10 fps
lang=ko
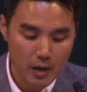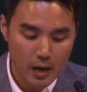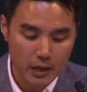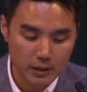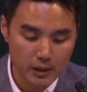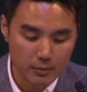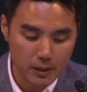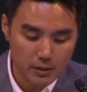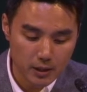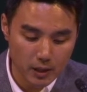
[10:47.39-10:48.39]

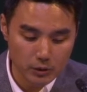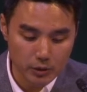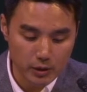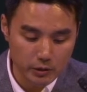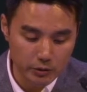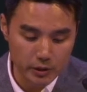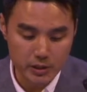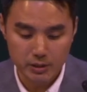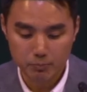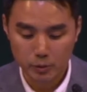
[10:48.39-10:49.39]
하나님의 창조의
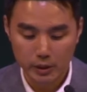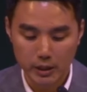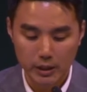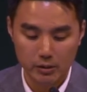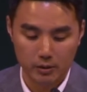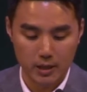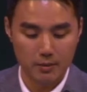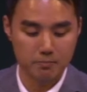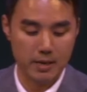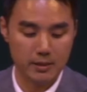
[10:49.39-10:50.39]
근원이신 분이 이렇게
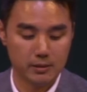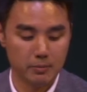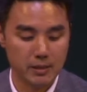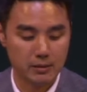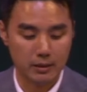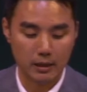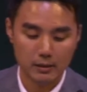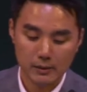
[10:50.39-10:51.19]
말씀하신다.